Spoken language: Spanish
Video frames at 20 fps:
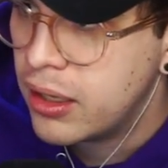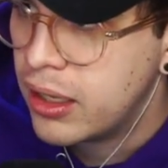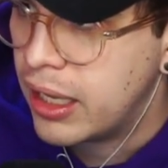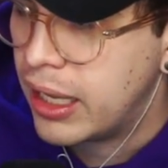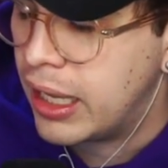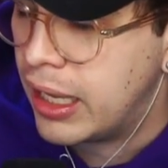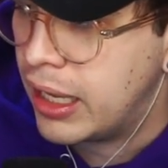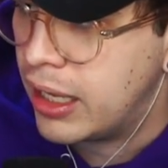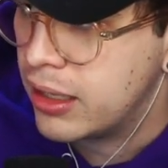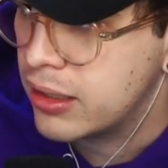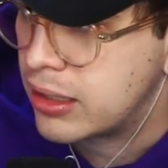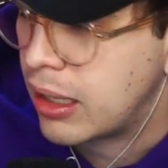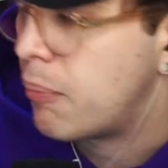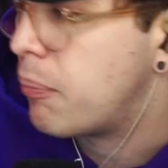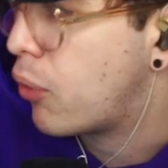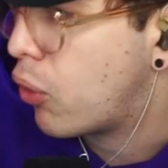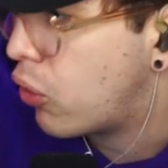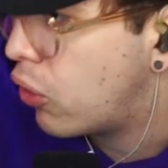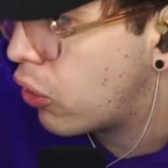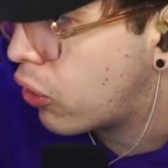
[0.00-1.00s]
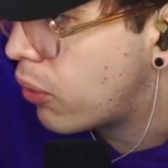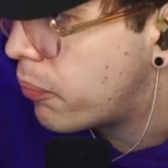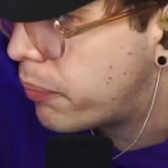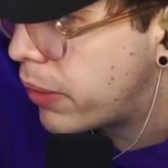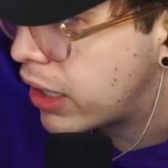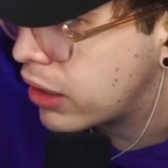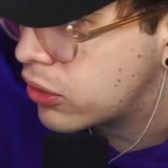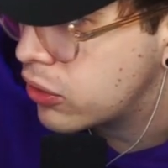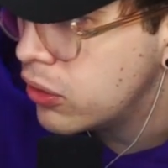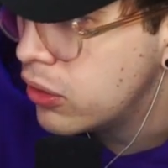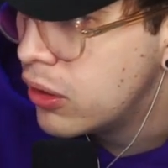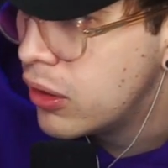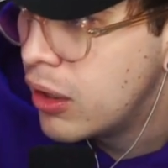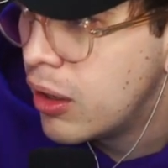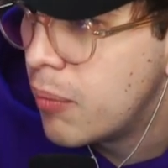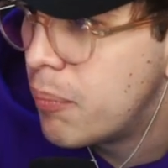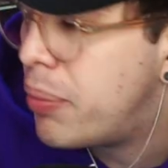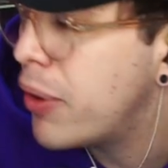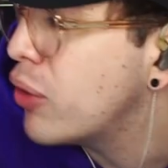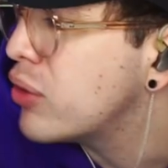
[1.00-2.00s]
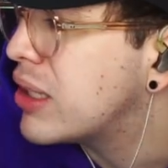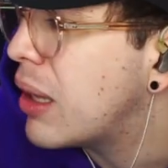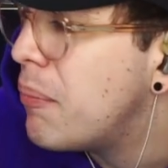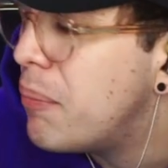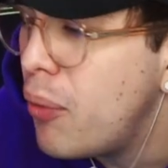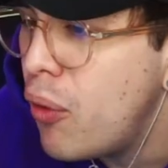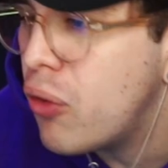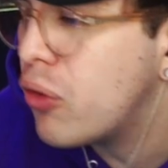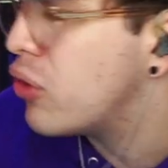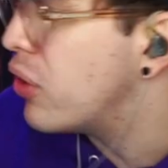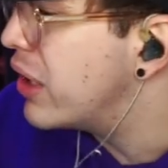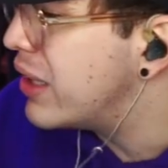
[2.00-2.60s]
eh, tampoco lo comparto, pero tampoco,